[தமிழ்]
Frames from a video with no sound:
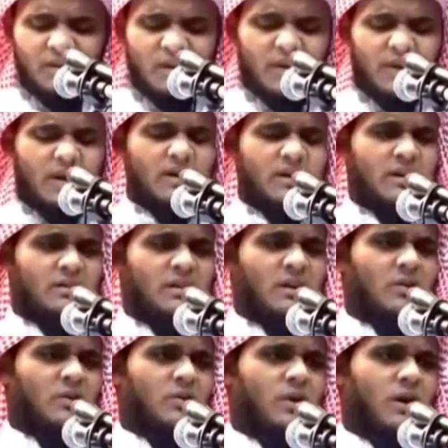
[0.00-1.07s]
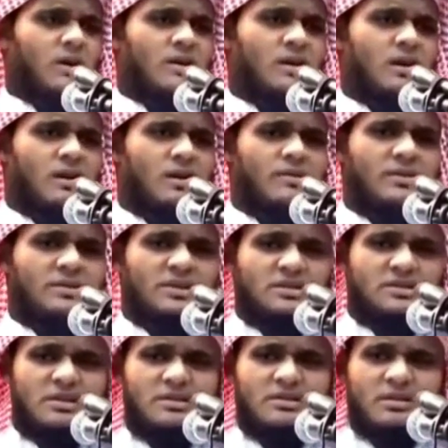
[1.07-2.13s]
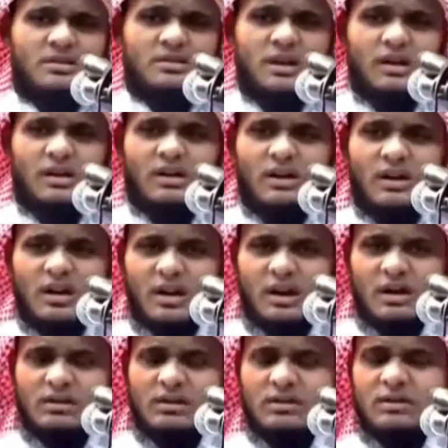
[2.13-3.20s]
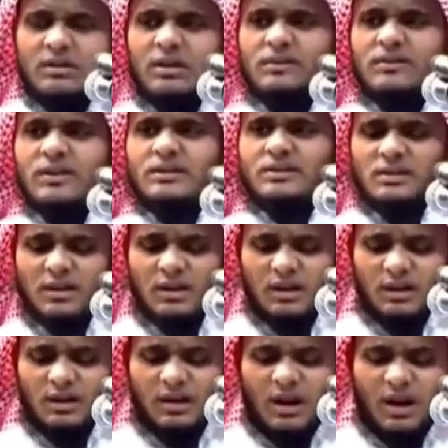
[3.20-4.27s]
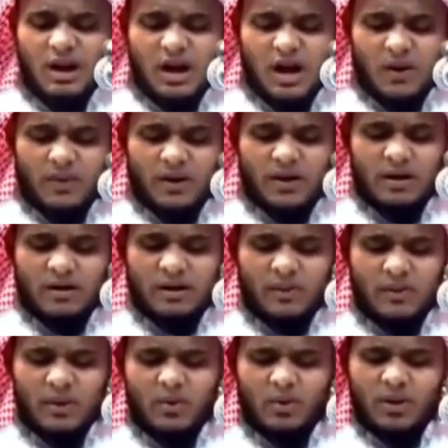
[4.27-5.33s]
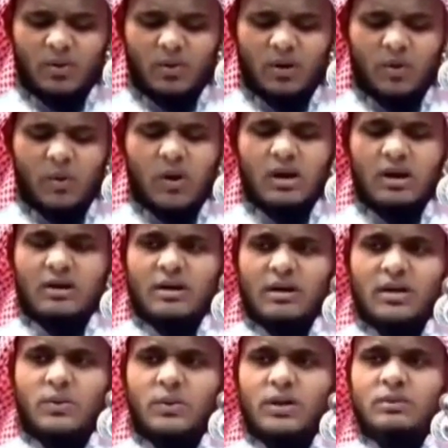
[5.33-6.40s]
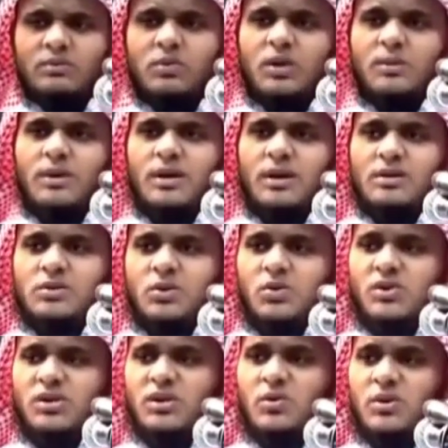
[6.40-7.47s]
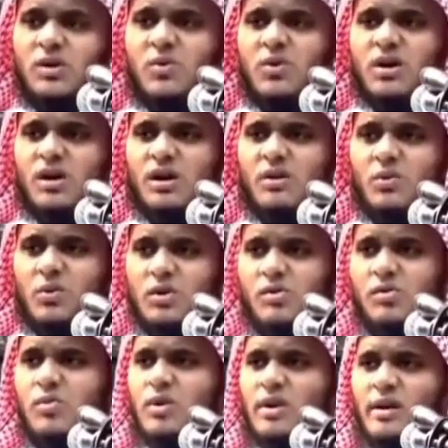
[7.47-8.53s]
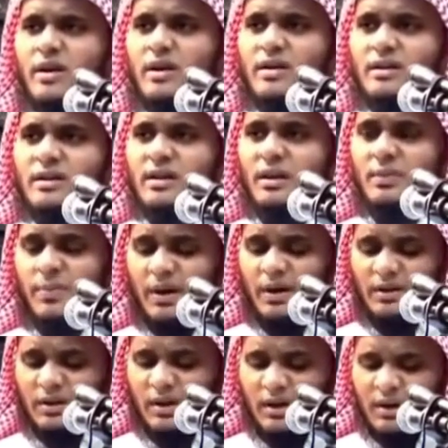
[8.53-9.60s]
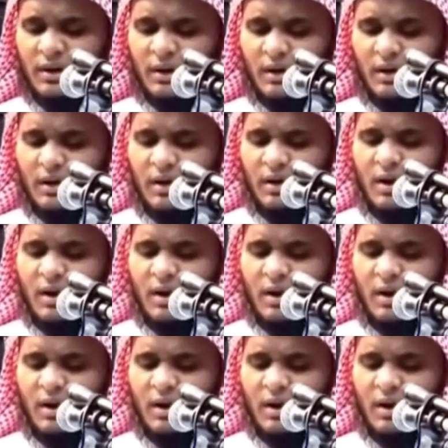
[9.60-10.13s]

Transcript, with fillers: அவர்கள் ஏதாவது வாக்குகளை விட்டு சென்றிருந்தால் அதை நிறைவேற்றுங்கள் அவர்கள் அவர்களுடைய உறவுகள் என்று இருவரின் மூலமாக தோன்றிய உறவுகள் உறவு முறைகளை நீங்கள் பாதுகாருங்கள்